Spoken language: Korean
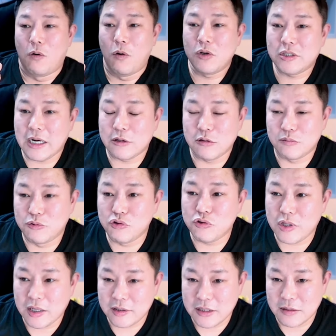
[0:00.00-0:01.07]
어, 혹시라도
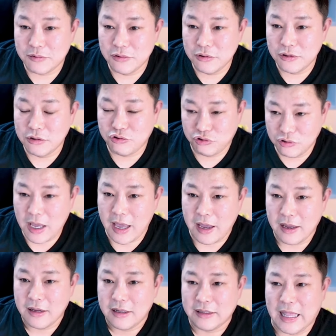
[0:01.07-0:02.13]
무주택자분들
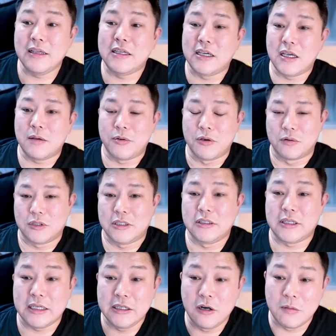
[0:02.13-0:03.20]
중에 다른 기회비용,
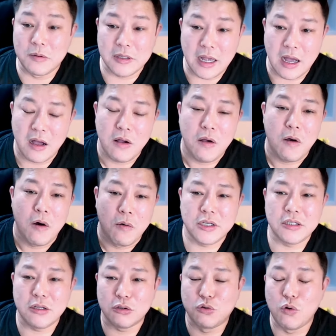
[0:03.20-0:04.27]
진짜 이거보다
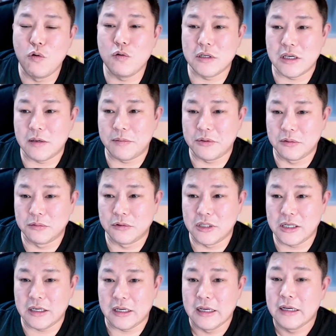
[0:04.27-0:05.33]
훨씬 더 좋은
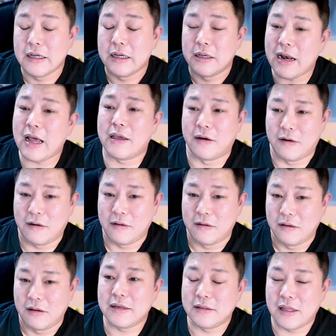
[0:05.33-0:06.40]
기회비용들이 많아요.
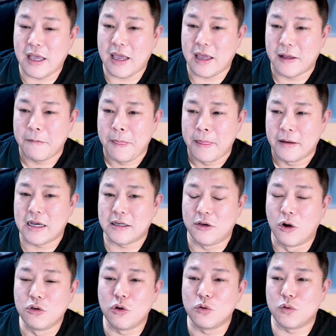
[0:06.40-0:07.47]
많은데 그냥
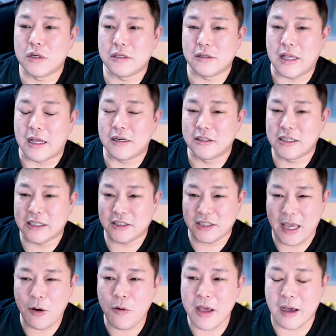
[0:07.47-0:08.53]
영종도에서 나는 진짜
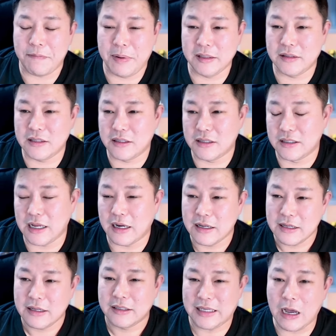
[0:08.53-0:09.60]
최고의 아파트를
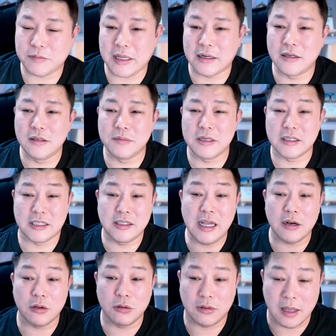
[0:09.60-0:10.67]
그냥 사고 싶다. 그러면은
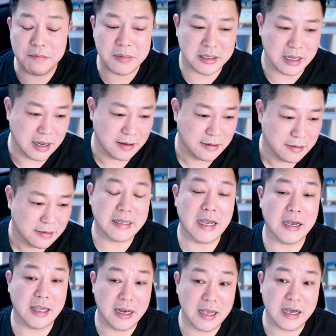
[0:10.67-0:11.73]
기다려도 됩니다.
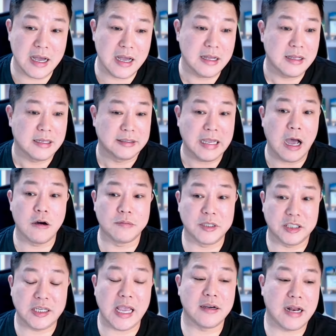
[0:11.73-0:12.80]
만약에 얘네가 사업을